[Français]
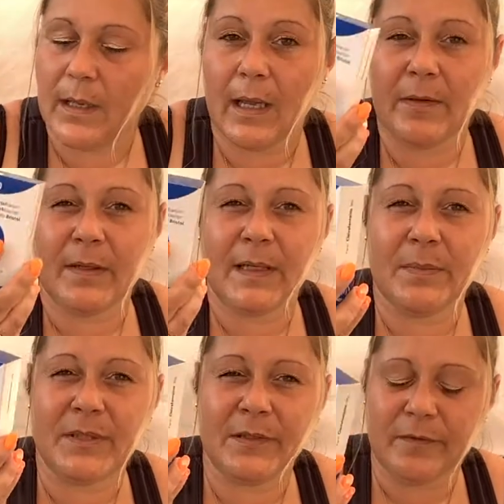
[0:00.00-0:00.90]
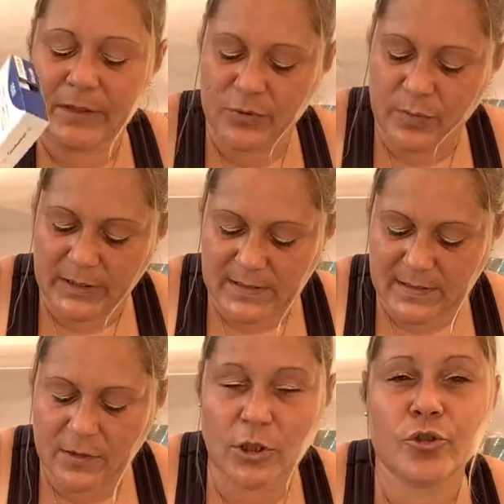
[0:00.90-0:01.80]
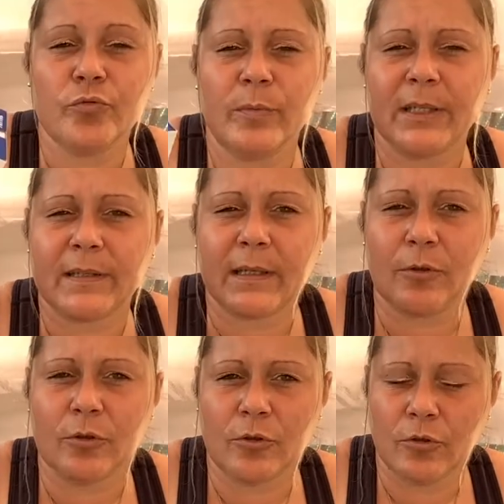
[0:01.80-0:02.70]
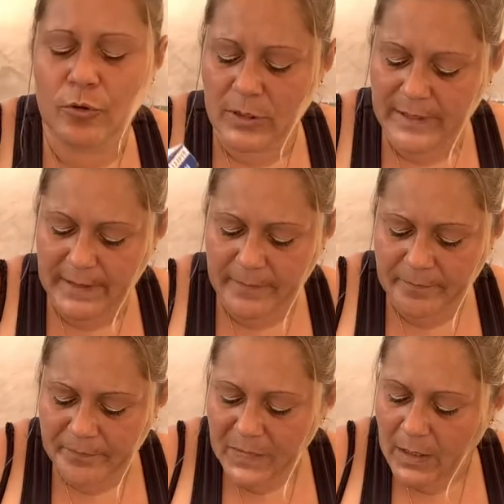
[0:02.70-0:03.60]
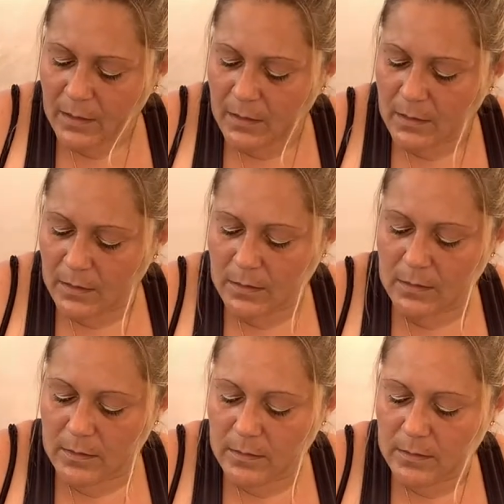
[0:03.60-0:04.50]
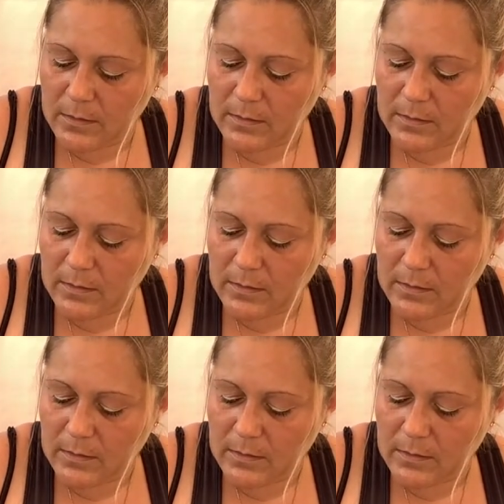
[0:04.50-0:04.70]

avec les petites fiches Bristol, je vous mettrai le, lien. Euh,